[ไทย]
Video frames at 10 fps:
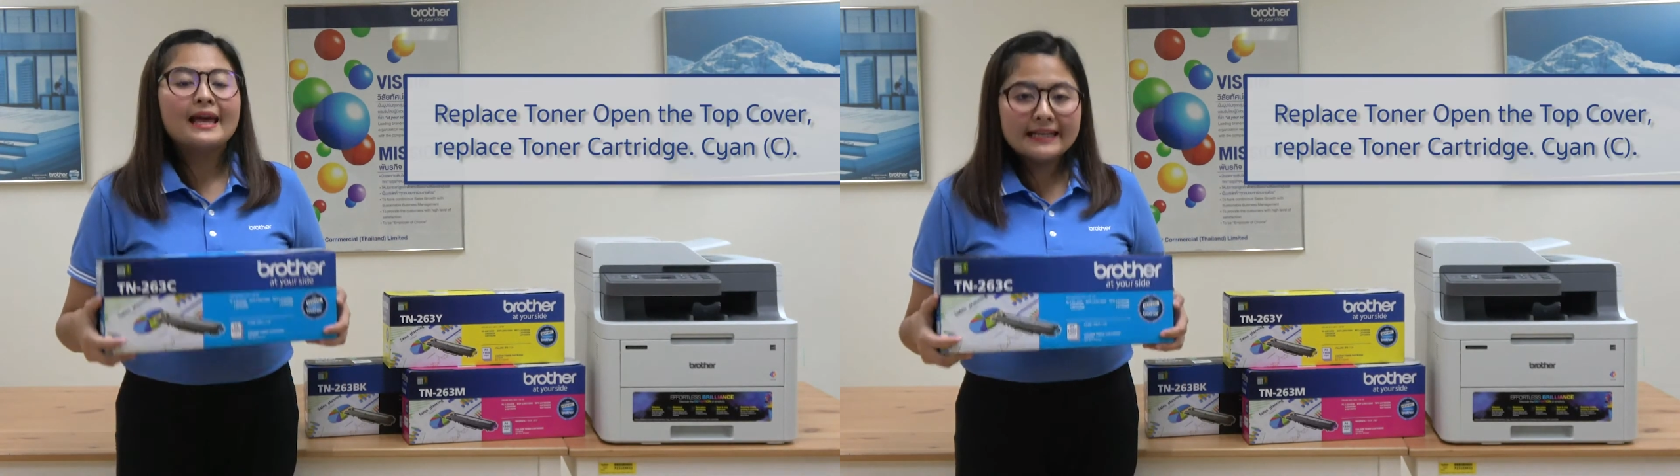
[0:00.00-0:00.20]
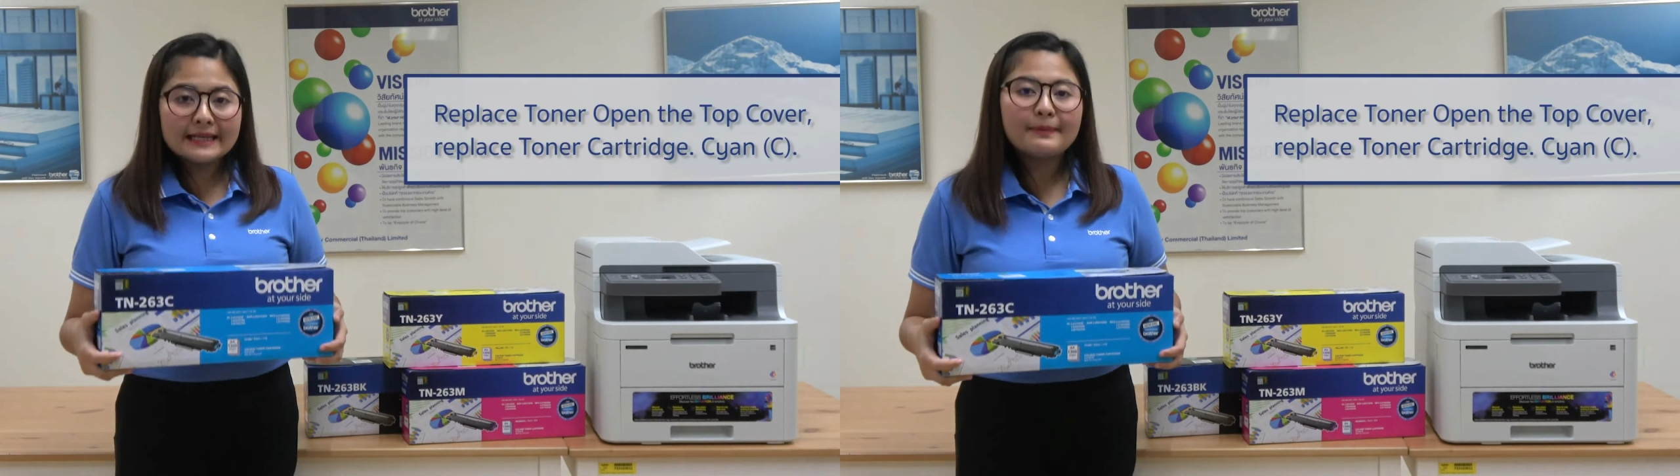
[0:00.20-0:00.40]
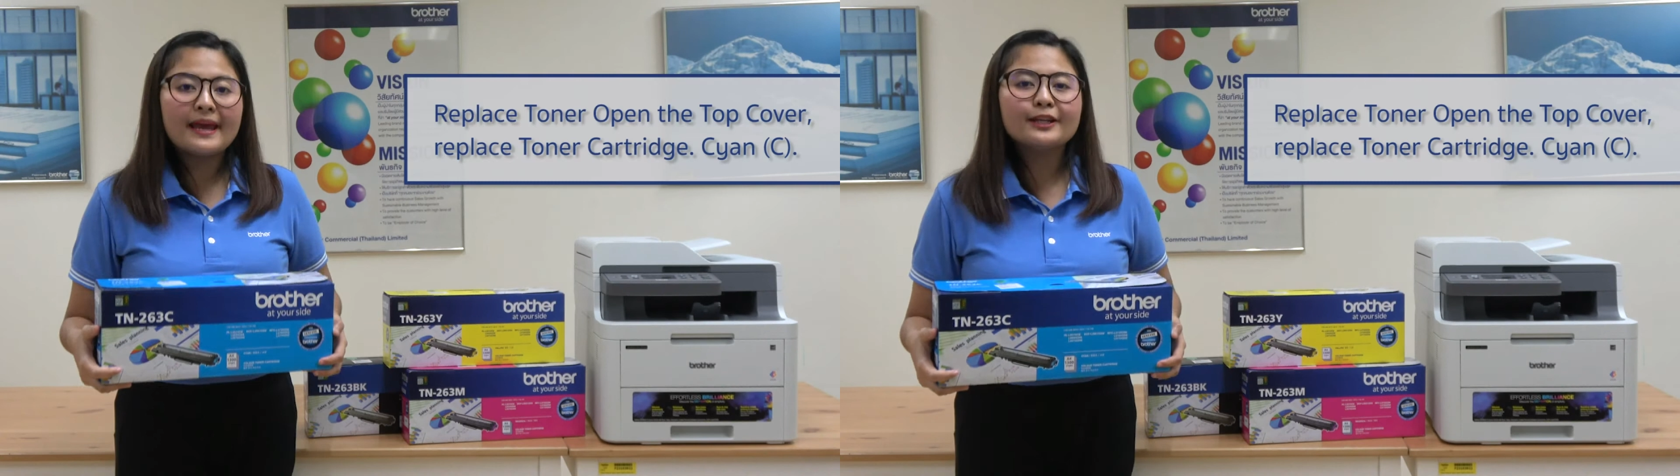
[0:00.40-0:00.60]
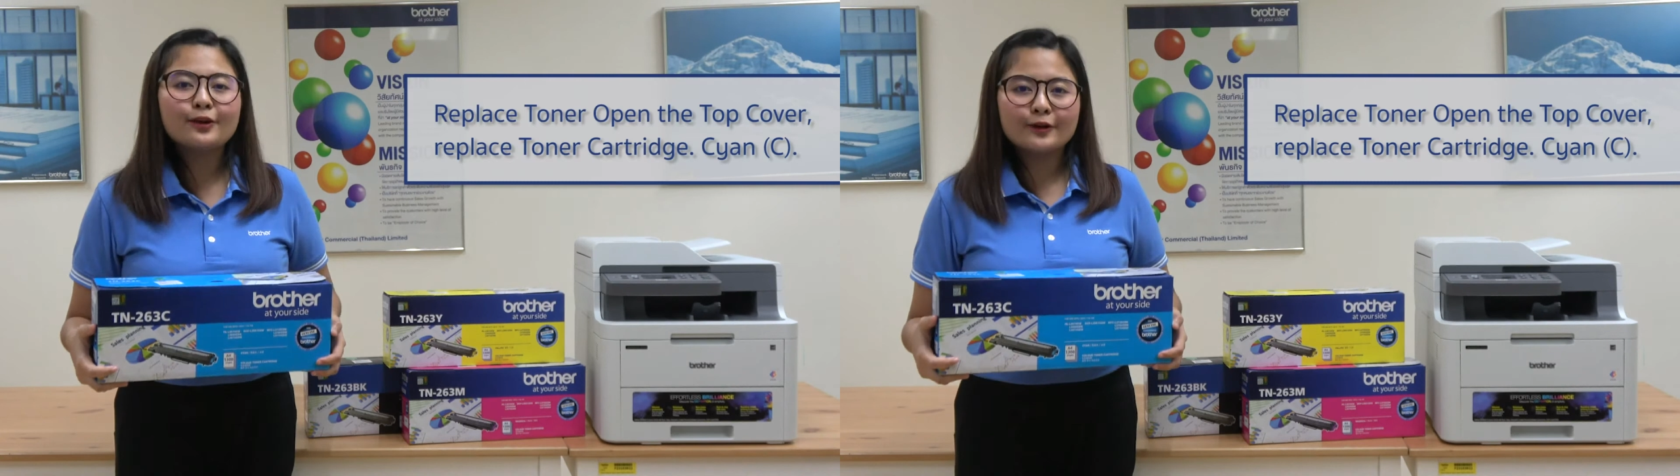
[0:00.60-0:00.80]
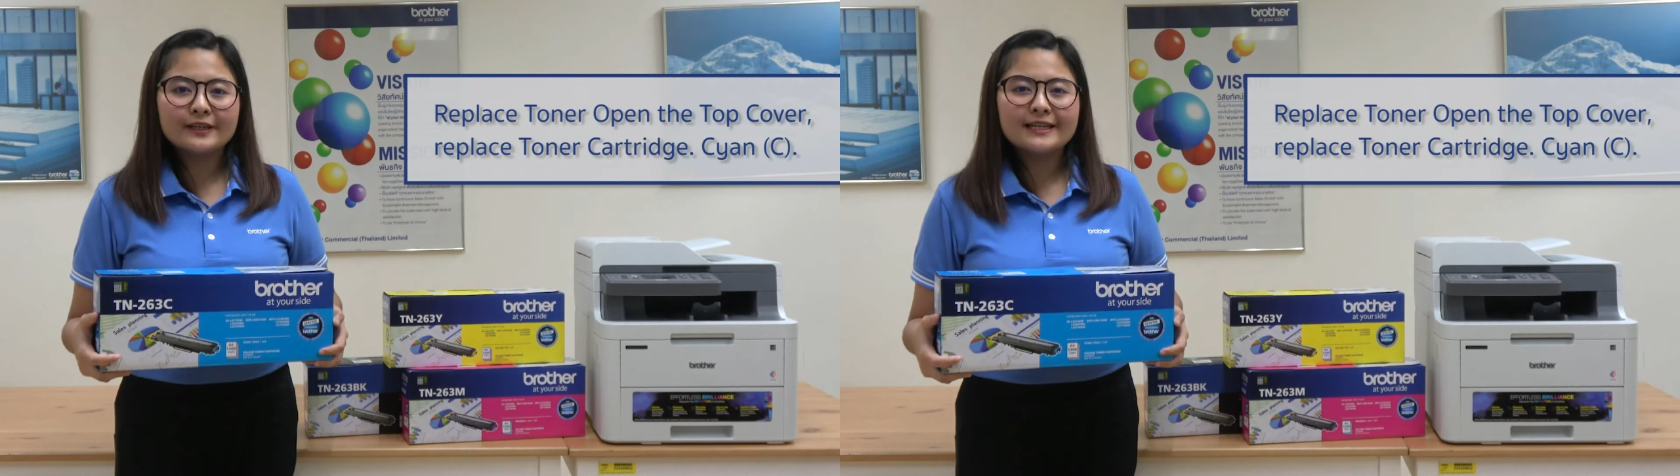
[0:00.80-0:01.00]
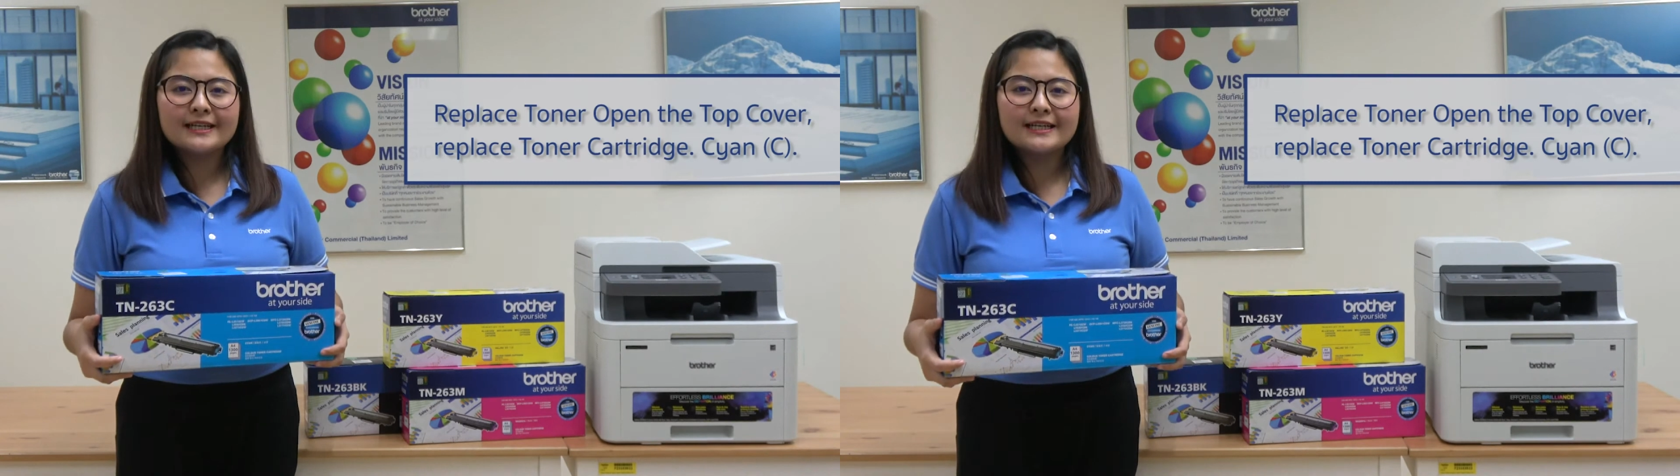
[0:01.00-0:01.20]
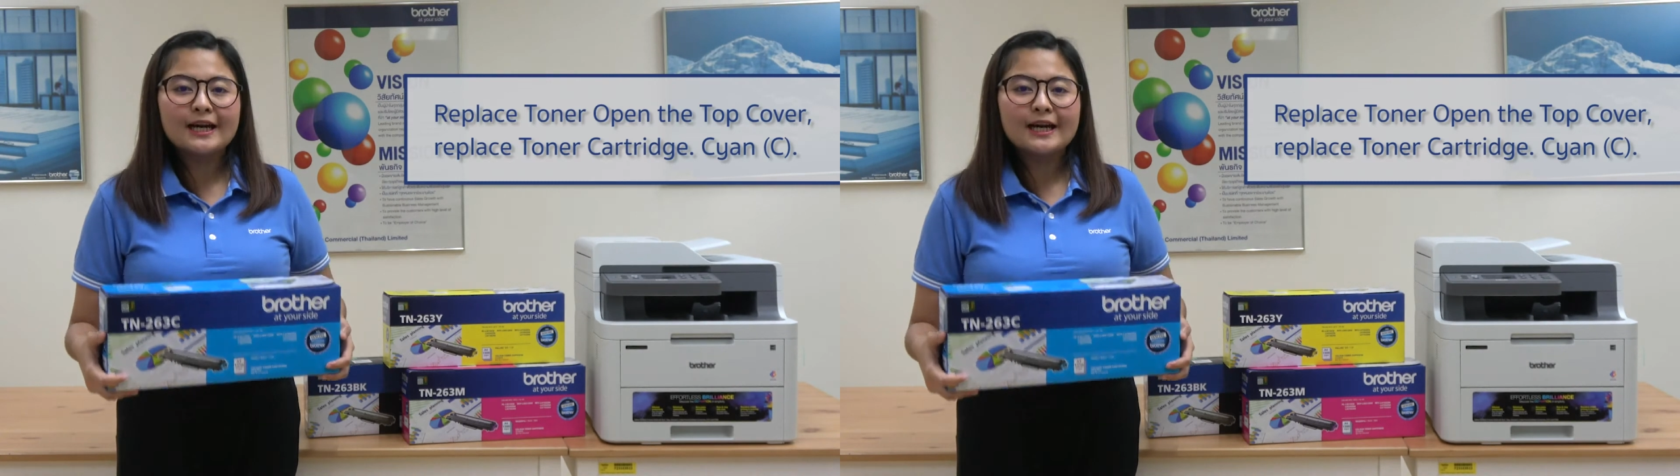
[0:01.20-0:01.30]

r e p a t Toner